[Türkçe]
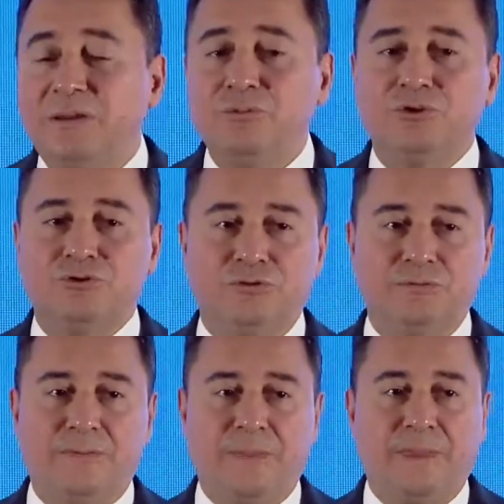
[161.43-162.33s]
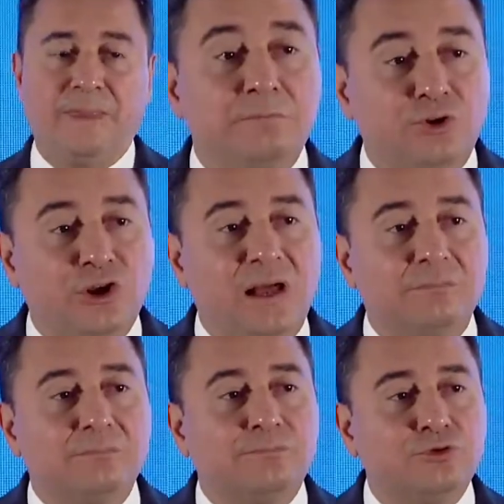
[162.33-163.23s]
Bilmiyorsun. Bir
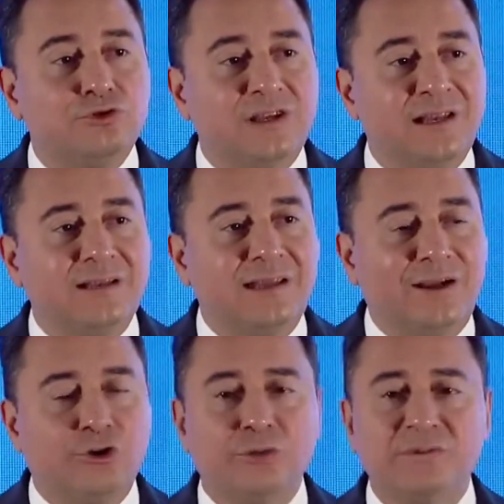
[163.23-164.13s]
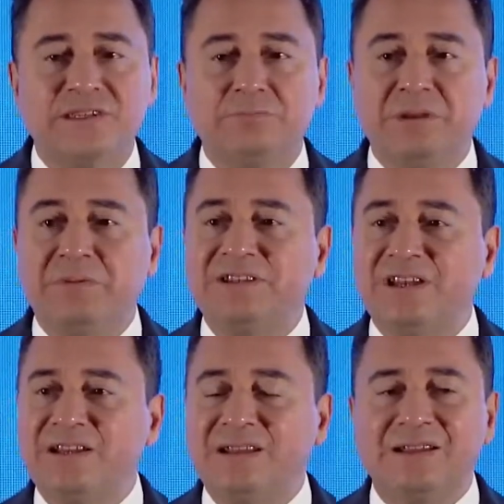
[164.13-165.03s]
dönem bu ülkenin ekonomisi bir
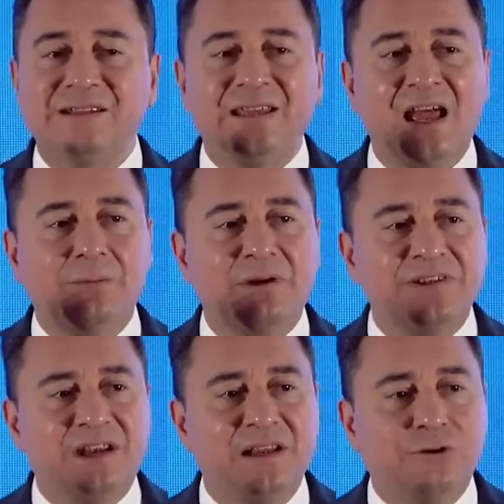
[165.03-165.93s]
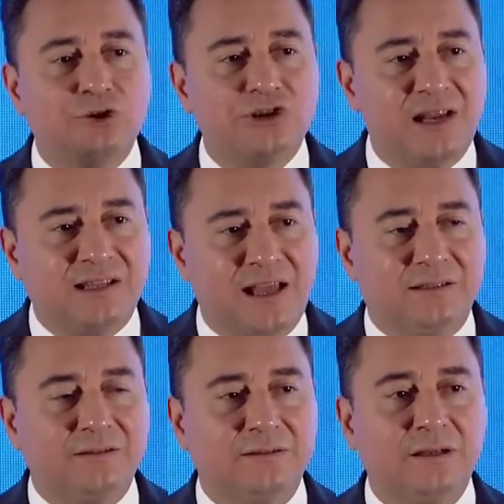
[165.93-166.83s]
başarıdan diğer başarıya koşarken